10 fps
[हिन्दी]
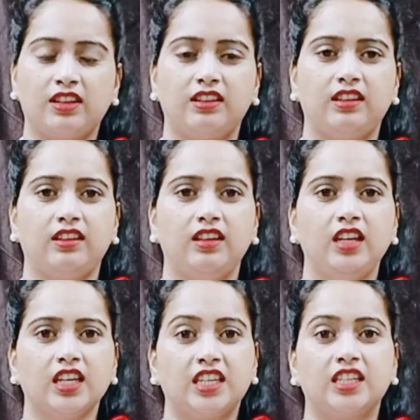जानते
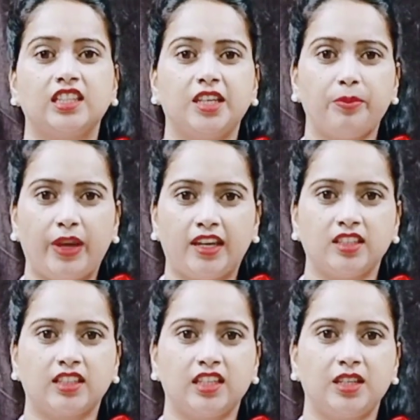हैं कि कितनी
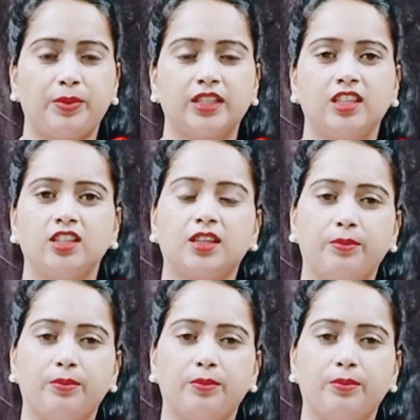मेहनत करनी पड़ती है